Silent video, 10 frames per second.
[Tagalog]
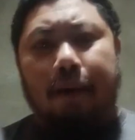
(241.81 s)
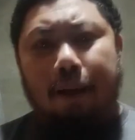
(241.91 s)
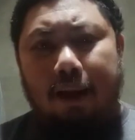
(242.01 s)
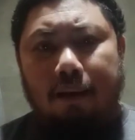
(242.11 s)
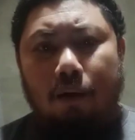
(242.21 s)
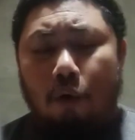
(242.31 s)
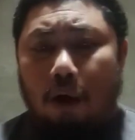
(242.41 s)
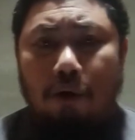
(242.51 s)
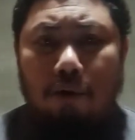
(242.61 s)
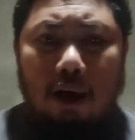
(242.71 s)
Amen.
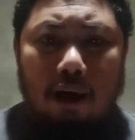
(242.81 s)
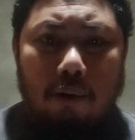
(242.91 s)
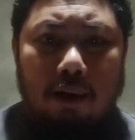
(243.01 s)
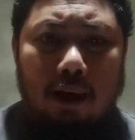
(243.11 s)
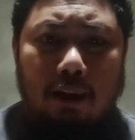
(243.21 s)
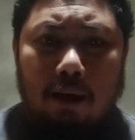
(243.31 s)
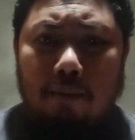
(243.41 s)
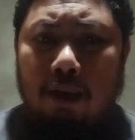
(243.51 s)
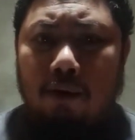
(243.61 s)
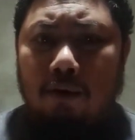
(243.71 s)
Kung ano yung gagawin natin,
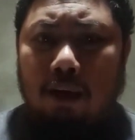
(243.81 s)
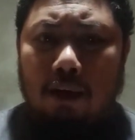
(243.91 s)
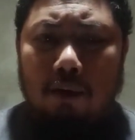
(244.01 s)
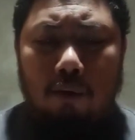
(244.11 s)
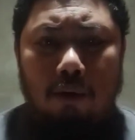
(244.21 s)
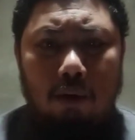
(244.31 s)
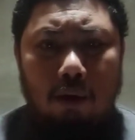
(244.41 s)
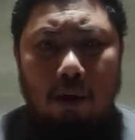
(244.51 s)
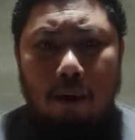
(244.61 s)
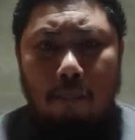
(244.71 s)
meron tayong
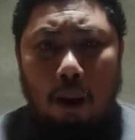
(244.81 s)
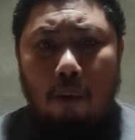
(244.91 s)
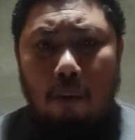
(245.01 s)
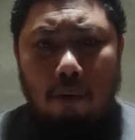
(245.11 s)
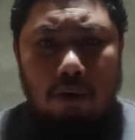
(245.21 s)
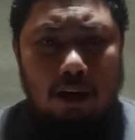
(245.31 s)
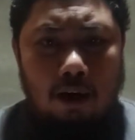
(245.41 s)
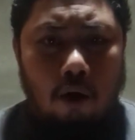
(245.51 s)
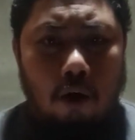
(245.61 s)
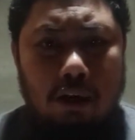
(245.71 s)
pangunguna
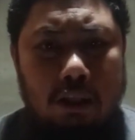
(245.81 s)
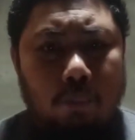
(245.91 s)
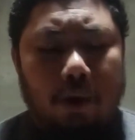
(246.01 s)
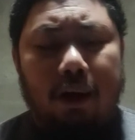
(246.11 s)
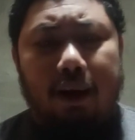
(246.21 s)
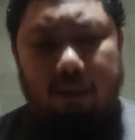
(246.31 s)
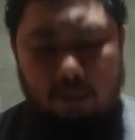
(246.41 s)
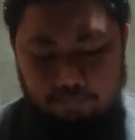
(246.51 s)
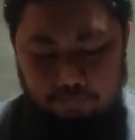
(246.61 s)
ng Holy Spirit.